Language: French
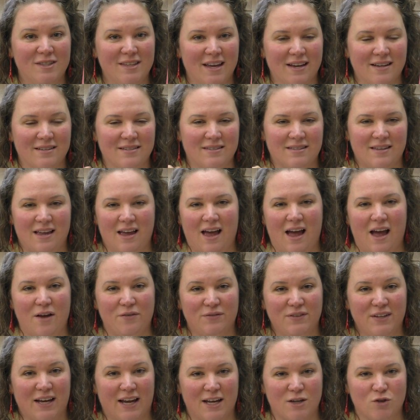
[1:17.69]
texte à
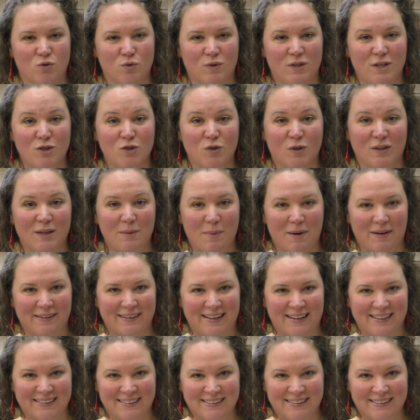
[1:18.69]
venir ajouter sur des bandelettes.